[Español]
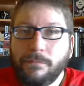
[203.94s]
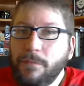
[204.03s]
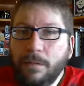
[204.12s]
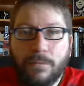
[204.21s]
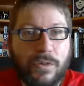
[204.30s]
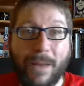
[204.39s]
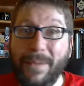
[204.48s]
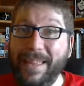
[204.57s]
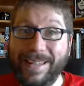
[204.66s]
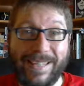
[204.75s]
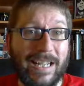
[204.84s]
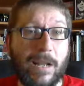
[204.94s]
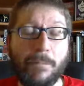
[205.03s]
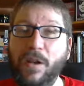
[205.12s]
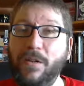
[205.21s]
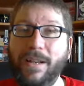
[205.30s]
bueno, pues la vida
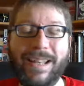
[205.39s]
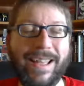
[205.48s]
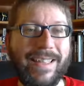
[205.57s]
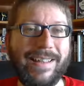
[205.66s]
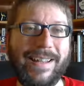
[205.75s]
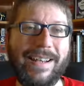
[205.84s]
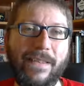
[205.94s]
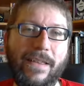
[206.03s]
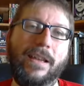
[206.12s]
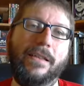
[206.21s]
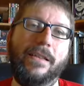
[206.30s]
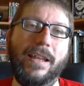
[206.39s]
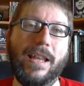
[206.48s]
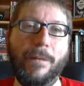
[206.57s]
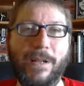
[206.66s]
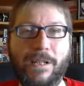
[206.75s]
sigue, pero nadie tiene ni idea de
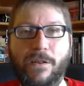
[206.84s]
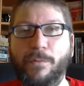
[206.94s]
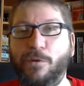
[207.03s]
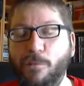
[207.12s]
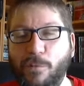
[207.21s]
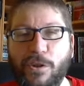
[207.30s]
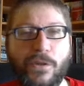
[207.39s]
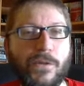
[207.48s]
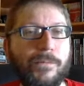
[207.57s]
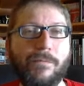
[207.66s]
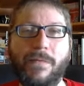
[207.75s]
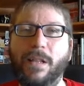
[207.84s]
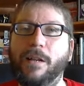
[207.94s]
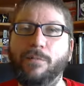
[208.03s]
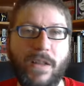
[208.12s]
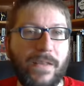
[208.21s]
qué ha pasado. Por supuesto,
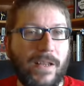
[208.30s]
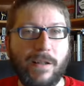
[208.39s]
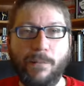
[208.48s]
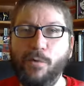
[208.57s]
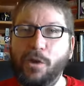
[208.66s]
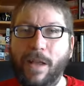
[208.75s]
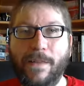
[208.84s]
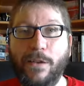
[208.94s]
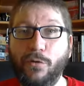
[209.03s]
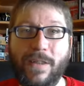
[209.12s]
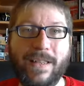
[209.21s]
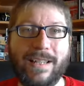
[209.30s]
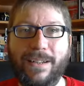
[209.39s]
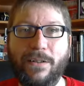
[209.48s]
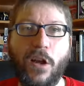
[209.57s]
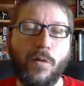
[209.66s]
las potencias del mundo, Naciones Unidas,
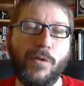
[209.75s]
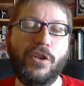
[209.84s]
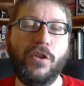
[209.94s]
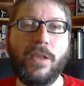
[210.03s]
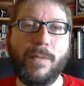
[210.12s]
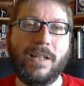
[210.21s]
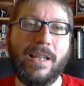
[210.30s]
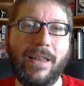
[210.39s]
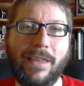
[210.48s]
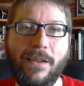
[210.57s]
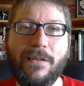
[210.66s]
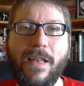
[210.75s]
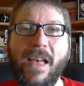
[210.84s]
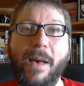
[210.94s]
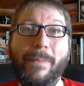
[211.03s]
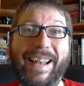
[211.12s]
crean una comisión de investigación
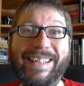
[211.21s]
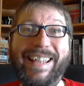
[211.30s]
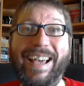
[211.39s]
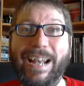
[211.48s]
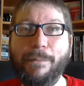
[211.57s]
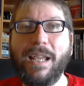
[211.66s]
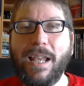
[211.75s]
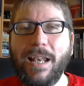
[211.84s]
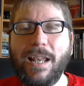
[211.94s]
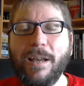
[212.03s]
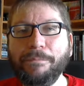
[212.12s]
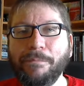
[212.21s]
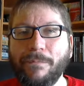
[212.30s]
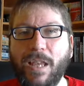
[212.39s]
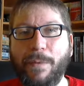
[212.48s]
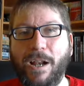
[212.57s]
para esta gran vigilia
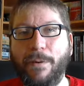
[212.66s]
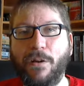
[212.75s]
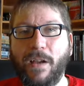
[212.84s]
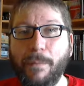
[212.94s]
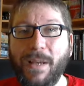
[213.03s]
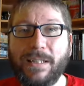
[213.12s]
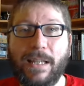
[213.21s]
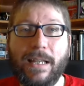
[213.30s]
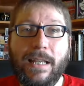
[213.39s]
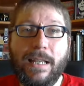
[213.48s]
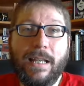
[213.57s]
y para ver lo que pasa.